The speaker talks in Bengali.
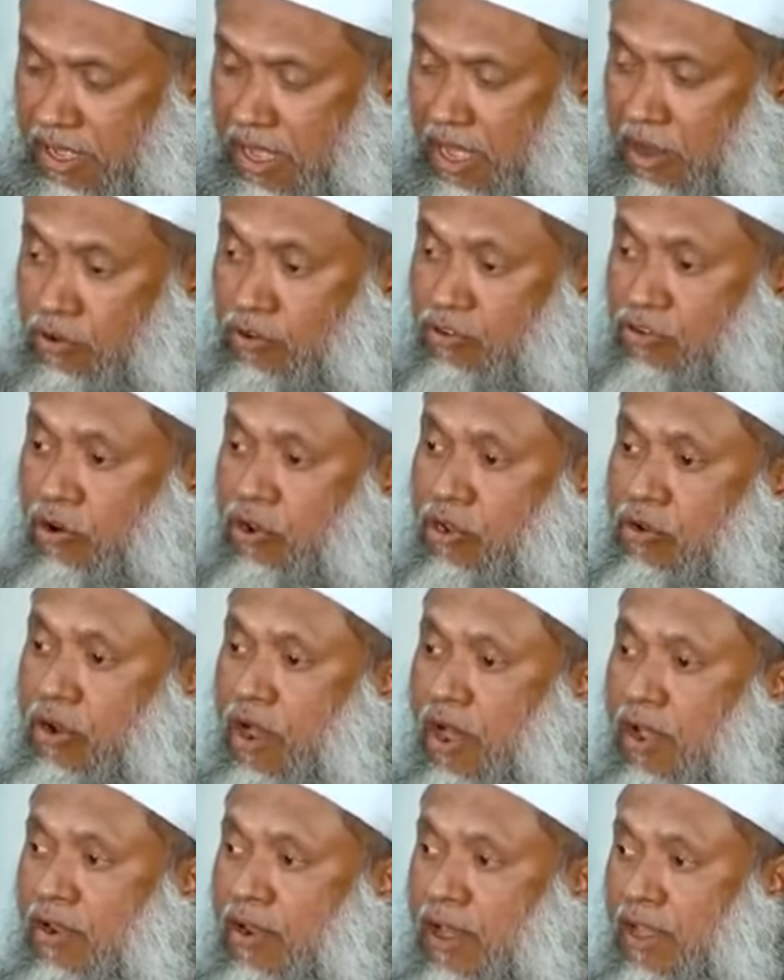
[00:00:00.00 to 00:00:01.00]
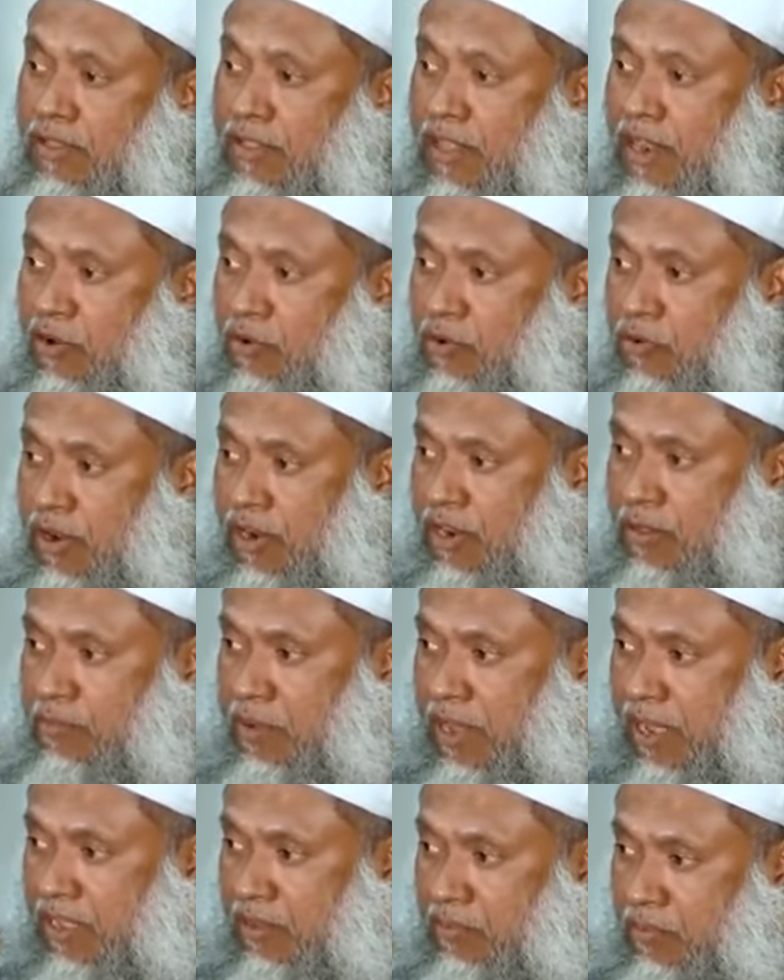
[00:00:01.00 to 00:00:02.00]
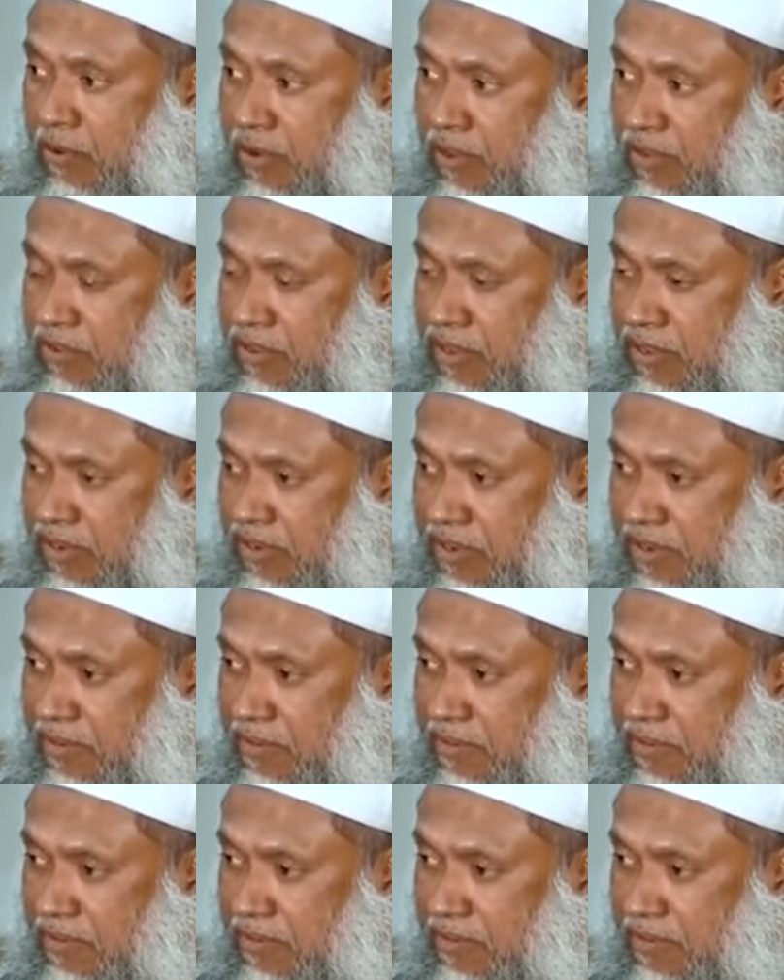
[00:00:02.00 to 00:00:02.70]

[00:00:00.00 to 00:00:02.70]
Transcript: কারণ স্বয়ং আল্লাহ তালা কোরআনে পাকে বলেছেন